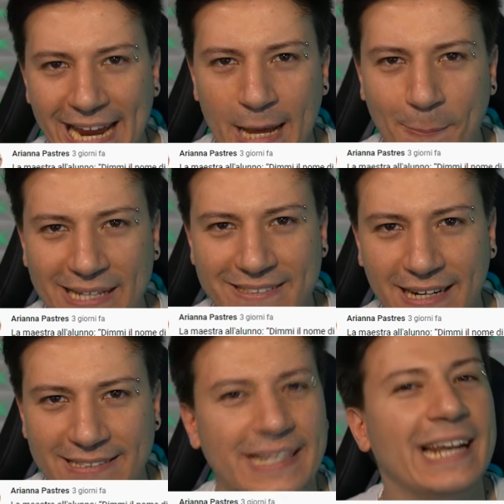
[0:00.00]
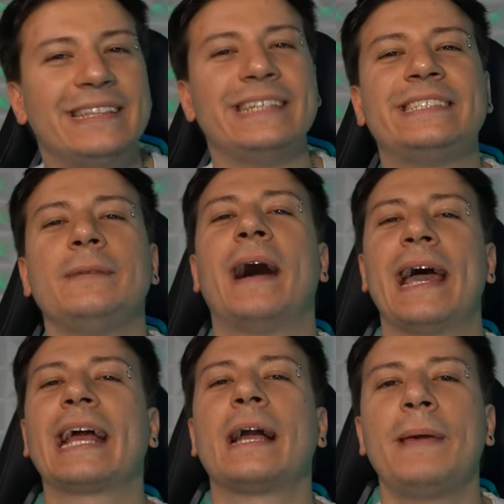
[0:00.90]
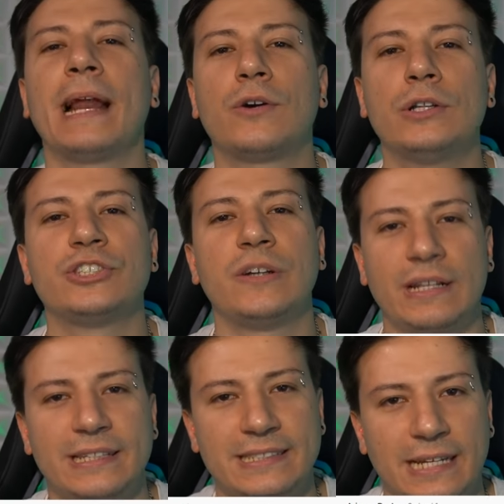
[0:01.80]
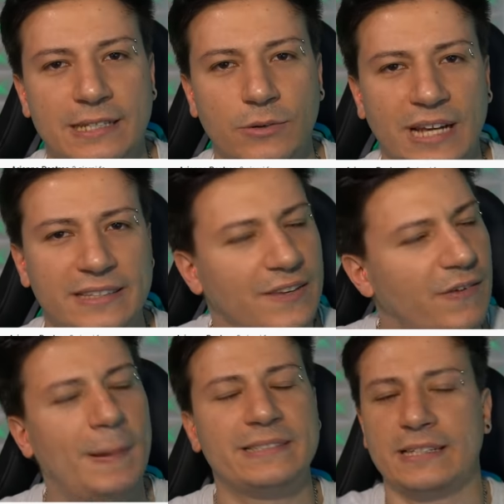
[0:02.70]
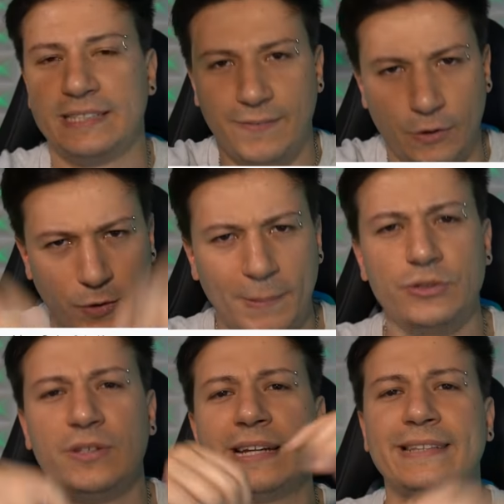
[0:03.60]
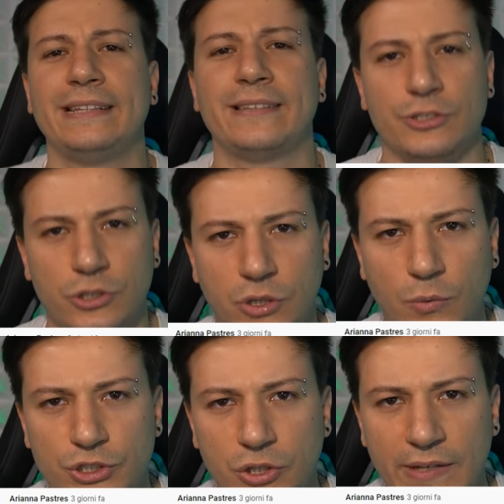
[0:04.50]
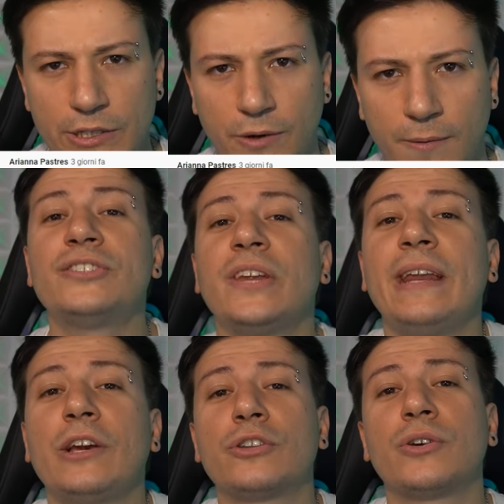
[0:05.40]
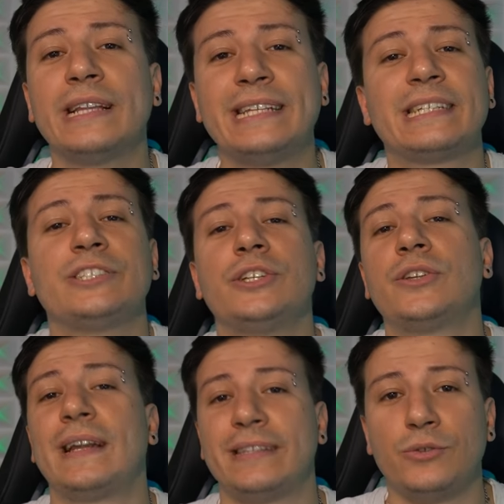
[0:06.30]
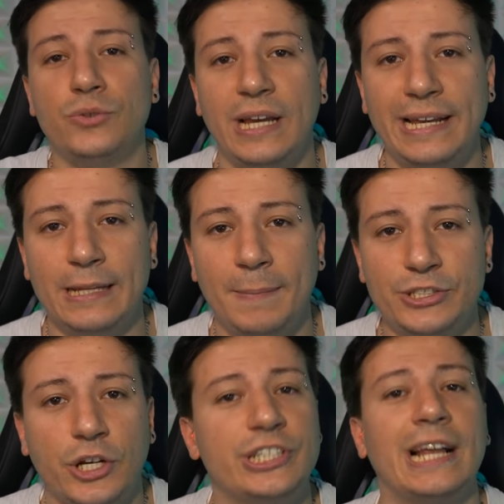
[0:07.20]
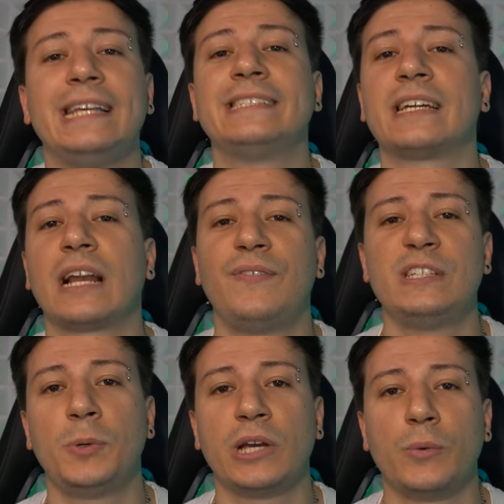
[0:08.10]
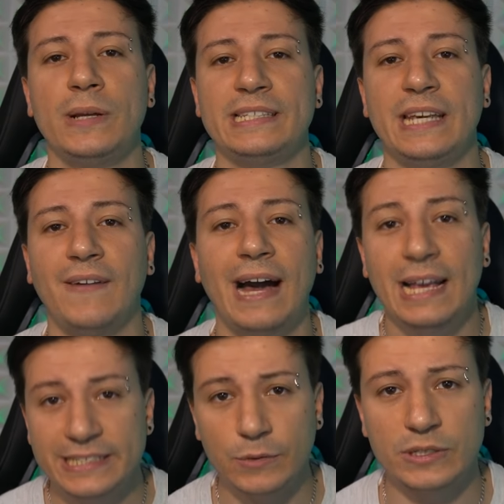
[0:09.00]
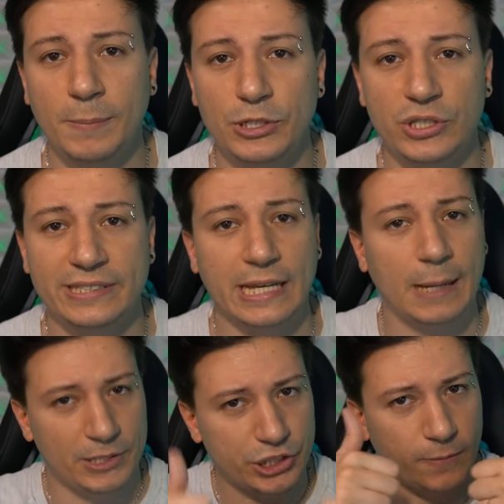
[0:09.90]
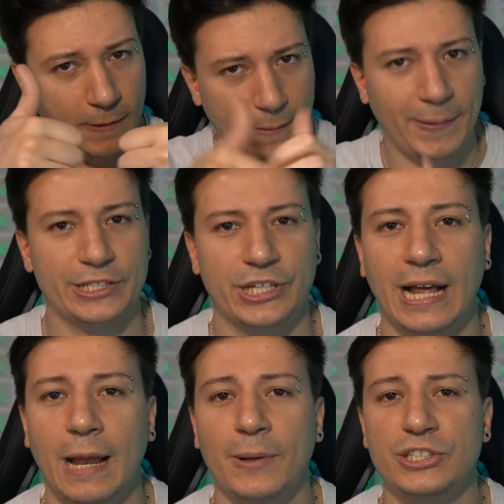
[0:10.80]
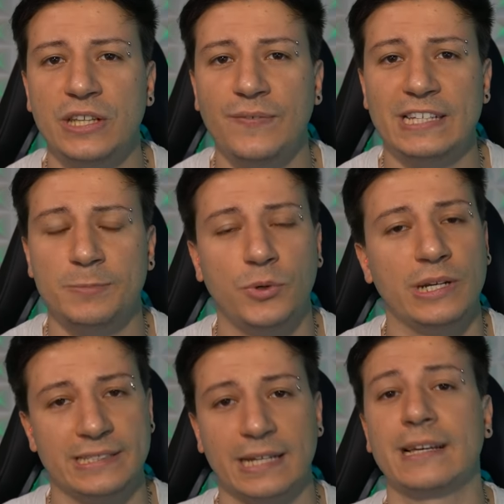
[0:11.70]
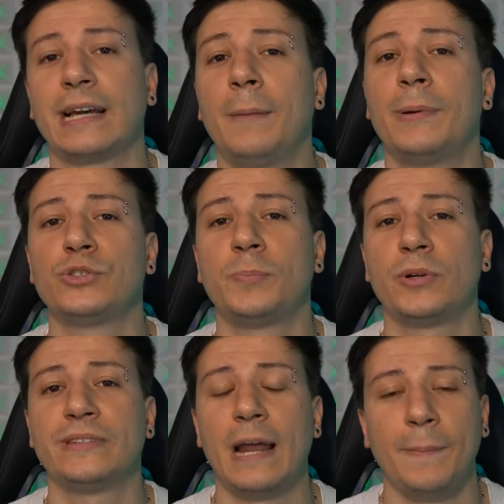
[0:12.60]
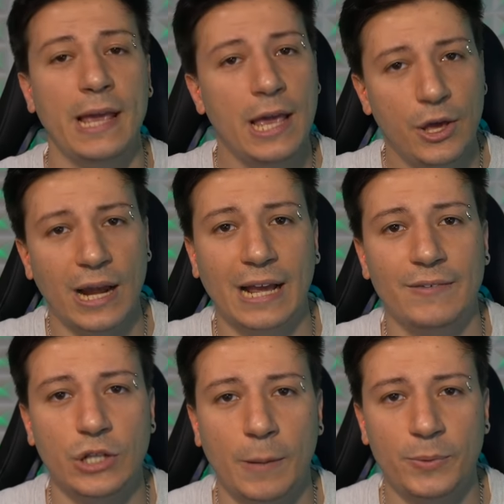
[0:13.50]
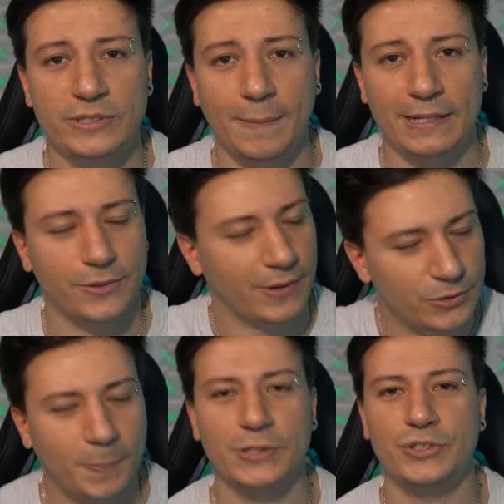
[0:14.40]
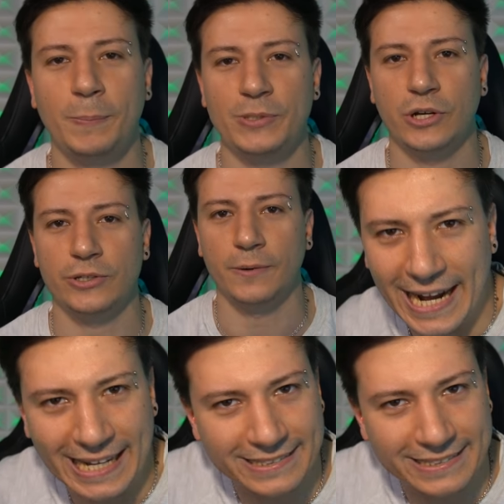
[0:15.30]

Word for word: Arianna Pastres, grandissima! E raga mi raccomando se volete essere salutati vi basta scrivere un commento divertente sotto a questo video E inoltre vi ricordo che in descrizione troverete tutti i link dei miei social, Instagram, Facebook e quindi se vi va Seguitemi su Instagram lasciate un bel mi piace, alla pagina di Facebook, iscrivetevi al canale per supportarmi E raga vi do l'appuntamento ad un prossimo episodio Ciao